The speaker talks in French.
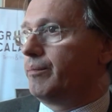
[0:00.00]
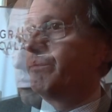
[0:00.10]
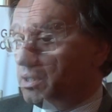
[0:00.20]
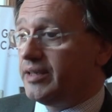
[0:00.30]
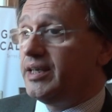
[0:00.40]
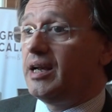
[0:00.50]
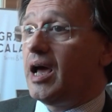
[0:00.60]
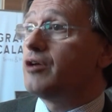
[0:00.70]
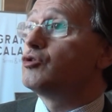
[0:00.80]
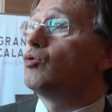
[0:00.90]
La
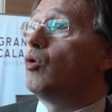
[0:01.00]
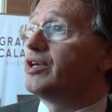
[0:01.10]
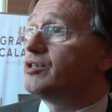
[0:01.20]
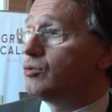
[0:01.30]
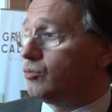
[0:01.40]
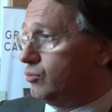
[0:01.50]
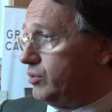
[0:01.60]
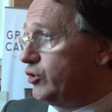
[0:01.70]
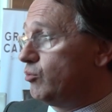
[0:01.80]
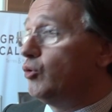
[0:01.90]
déclaration en question, la
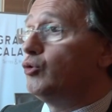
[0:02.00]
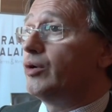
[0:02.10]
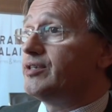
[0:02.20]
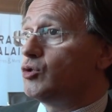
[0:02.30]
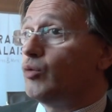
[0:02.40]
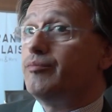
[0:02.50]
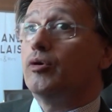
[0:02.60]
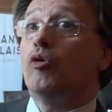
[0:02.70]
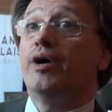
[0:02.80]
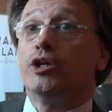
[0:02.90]
demande d'autorisation est
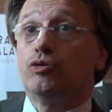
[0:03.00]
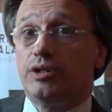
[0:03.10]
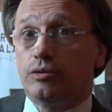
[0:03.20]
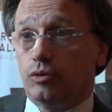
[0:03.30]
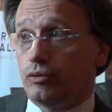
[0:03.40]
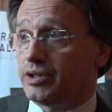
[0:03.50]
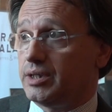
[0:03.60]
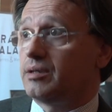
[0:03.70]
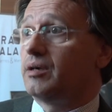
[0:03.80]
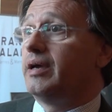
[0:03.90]
purement gratuite sur le
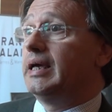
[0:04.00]
site.